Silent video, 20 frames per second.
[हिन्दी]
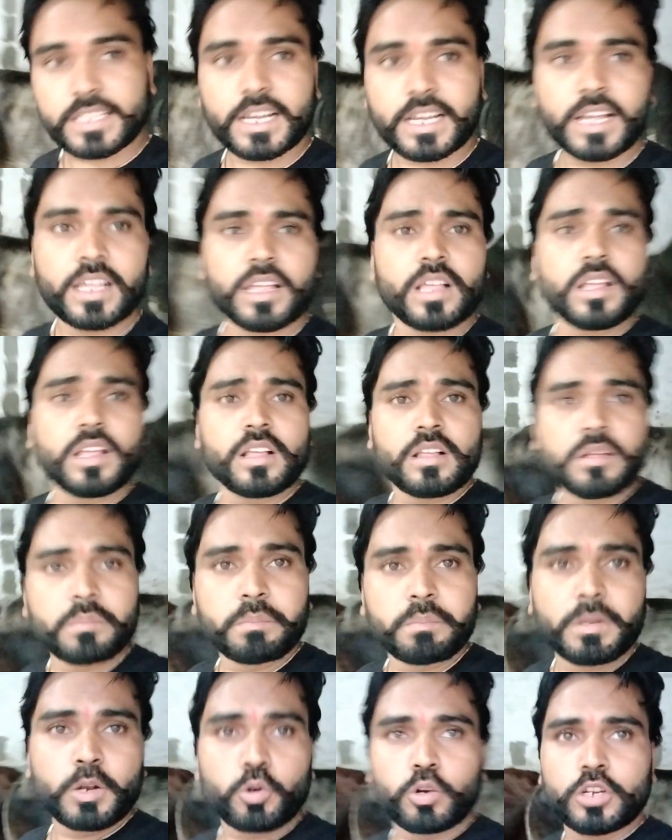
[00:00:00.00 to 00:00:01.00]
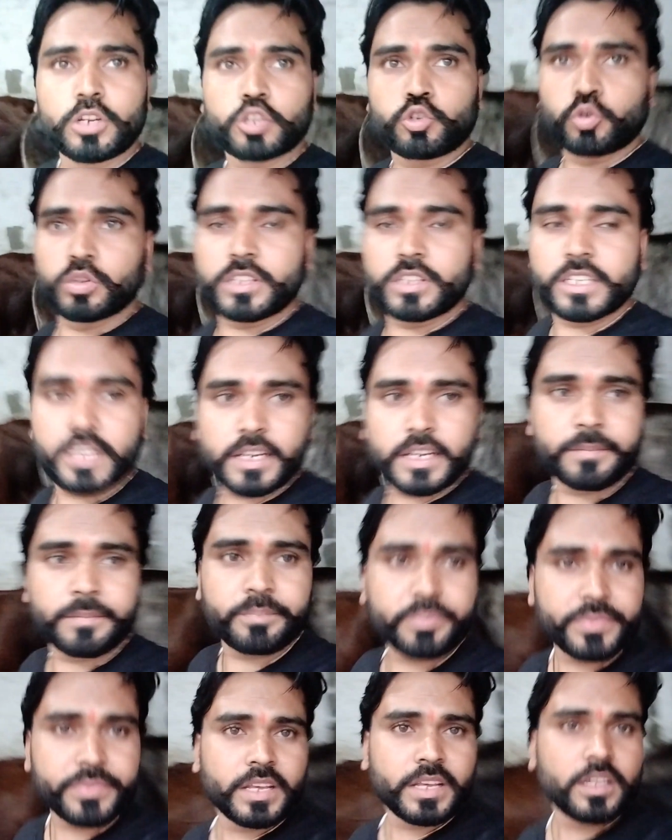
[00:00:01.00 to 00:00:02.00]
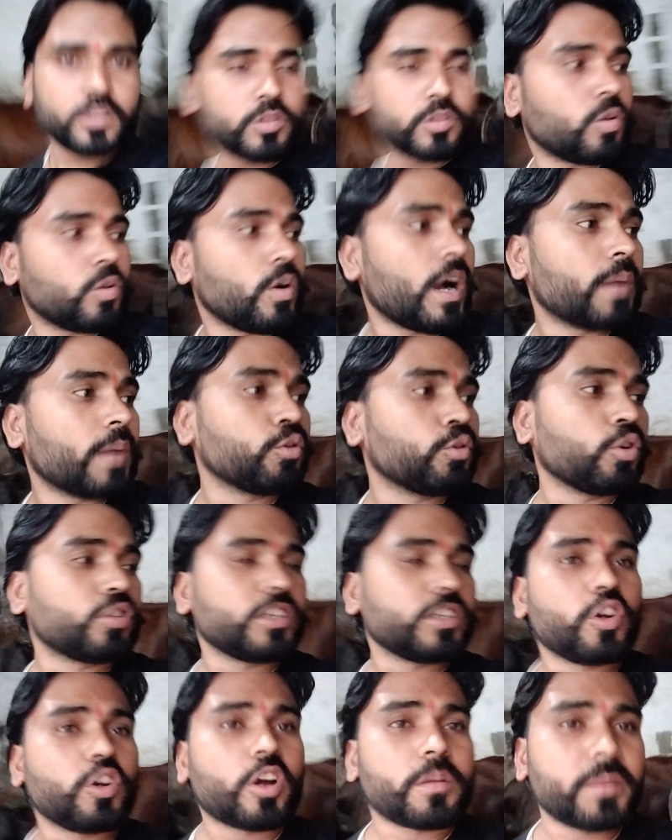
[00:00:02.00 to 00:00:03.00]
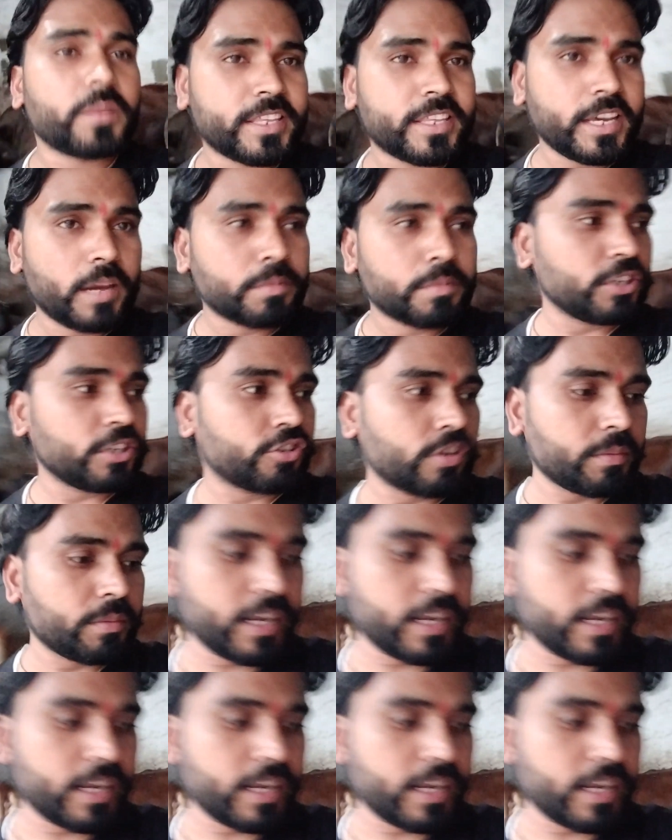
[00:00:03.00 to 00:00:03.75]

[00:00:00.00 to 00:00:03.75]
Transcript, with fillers: आता बिल्कुल नहीं छूती है तो अब दो तीन और बच्चे आप क्रिशअप